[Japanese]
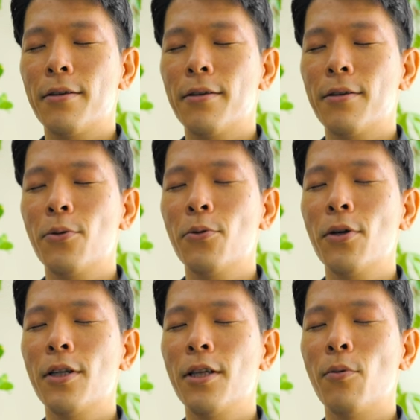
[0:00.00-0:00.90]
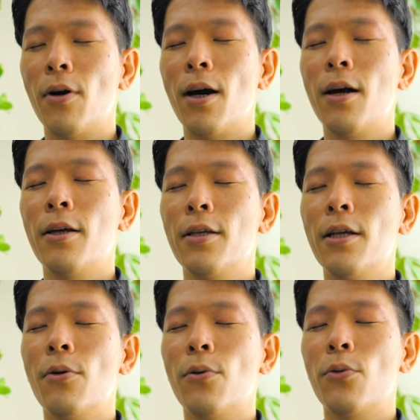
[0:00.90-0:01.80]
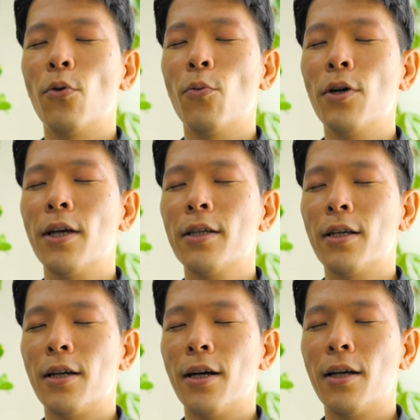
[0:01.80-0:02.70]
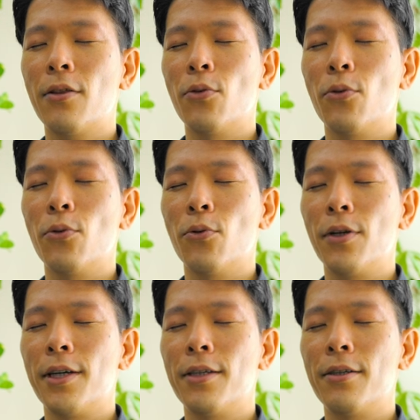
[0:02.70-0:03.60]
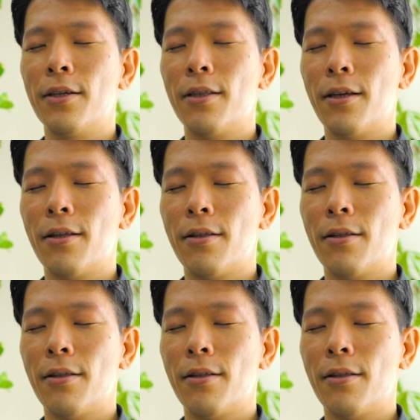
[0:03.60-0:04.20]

その時にも、あ、嫌なことを思い出したなということに気づいて、